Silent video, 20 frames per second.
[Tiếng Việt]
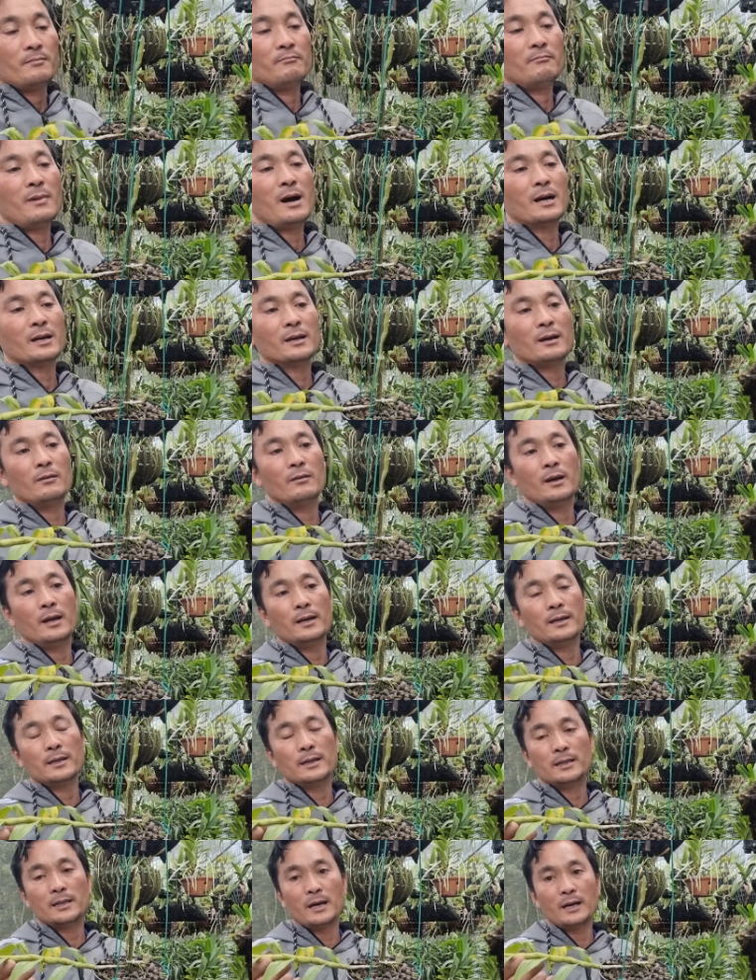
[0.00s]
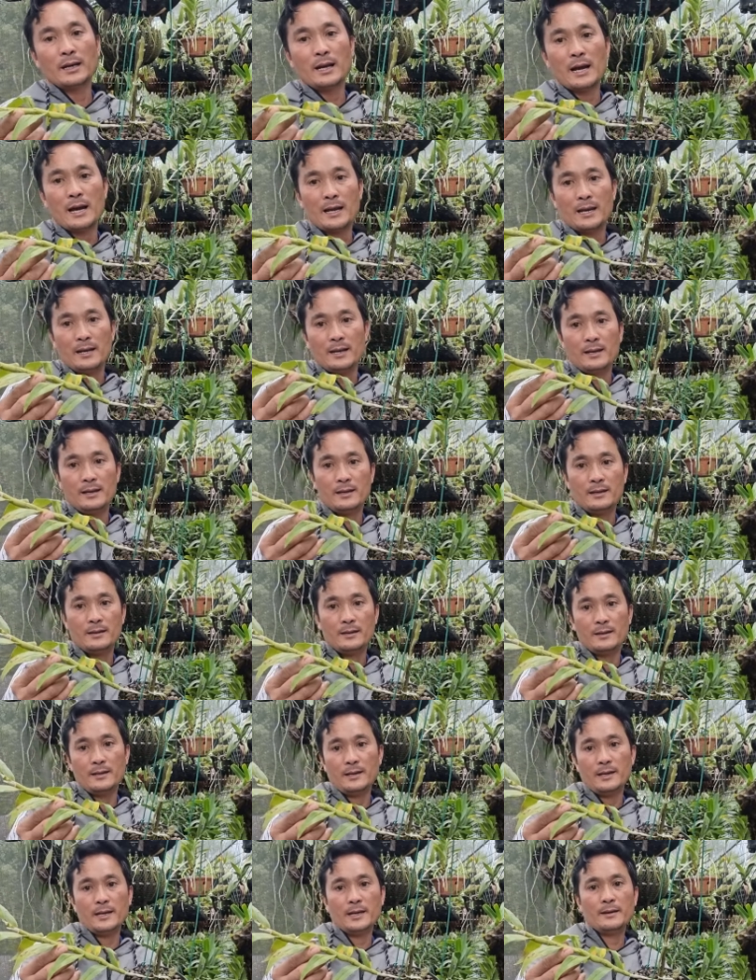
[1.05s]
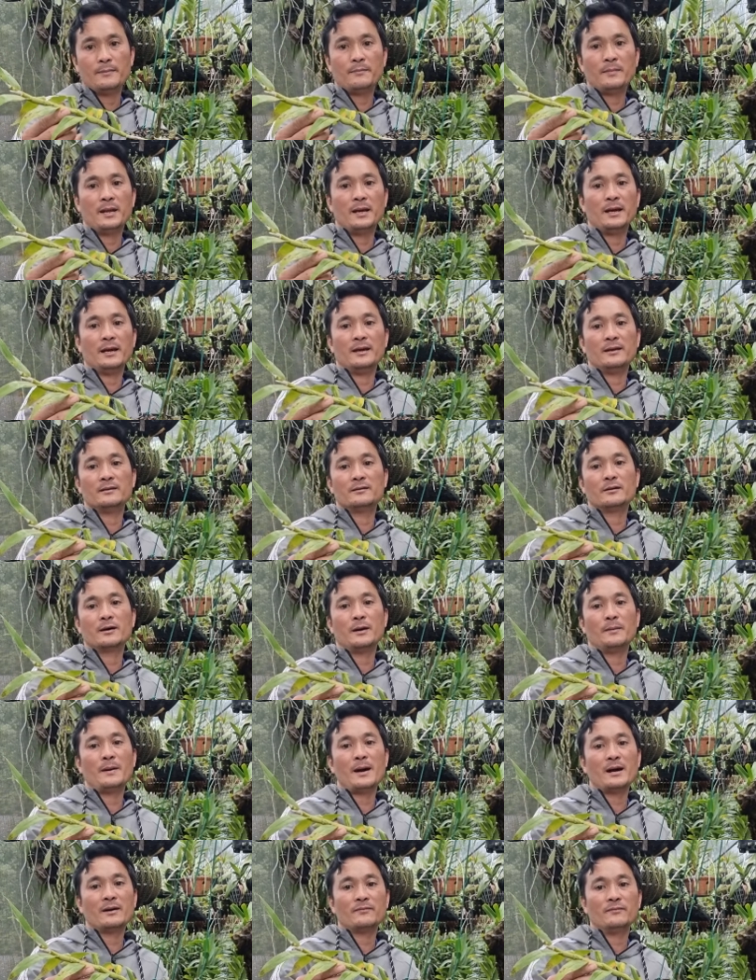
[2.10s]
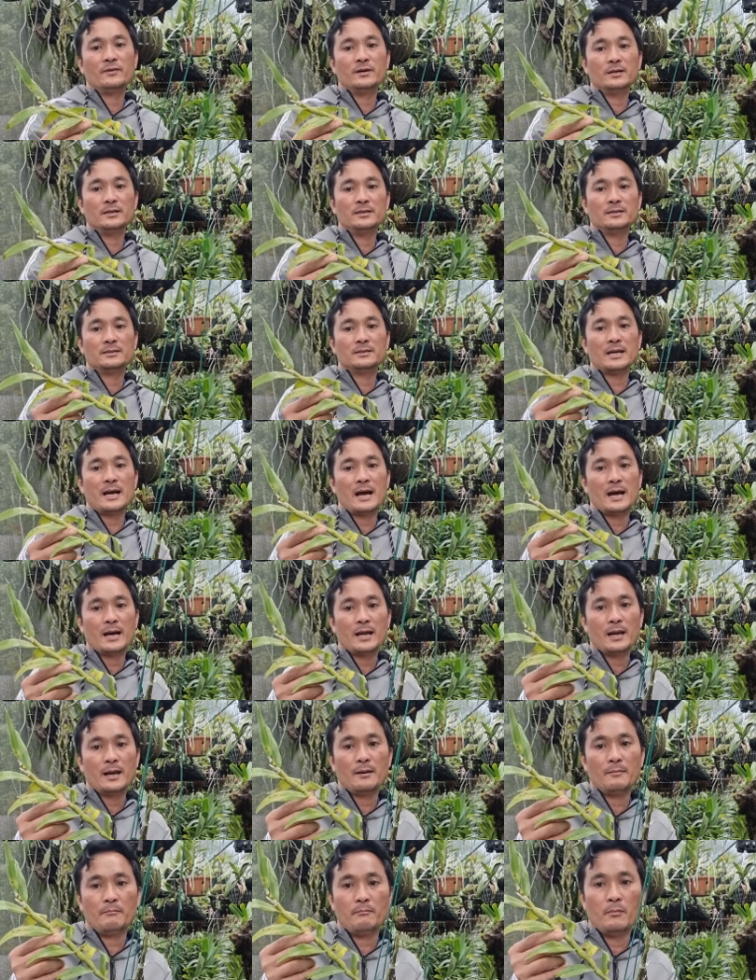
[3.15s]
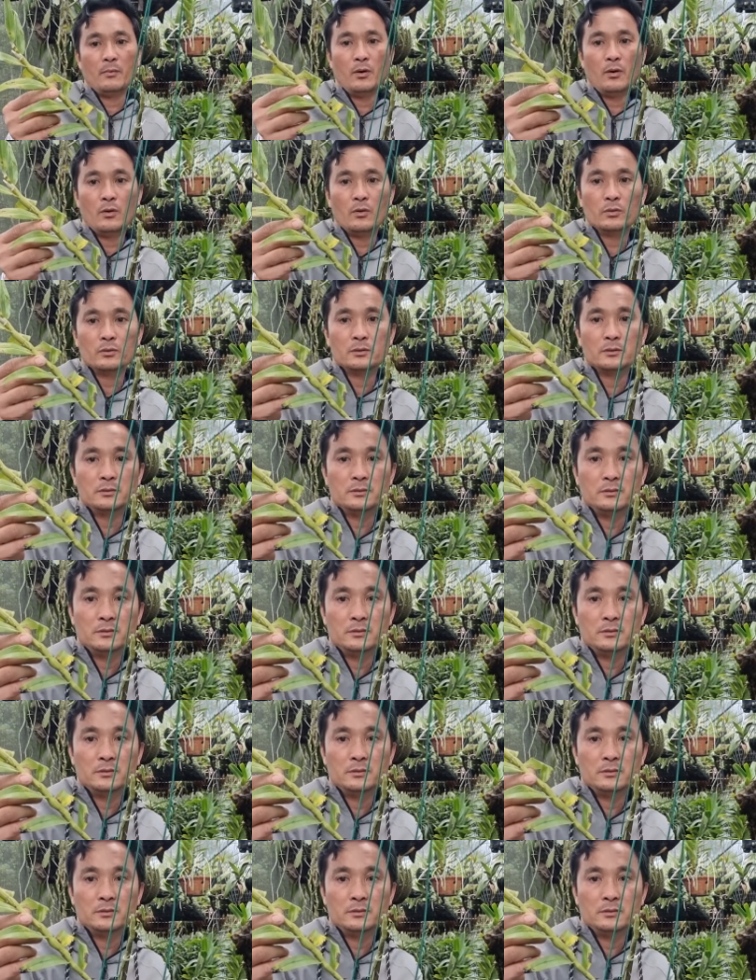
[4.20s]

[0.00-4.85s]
Bác nào lấy cái thân này. Em để cho các bác với giá là 1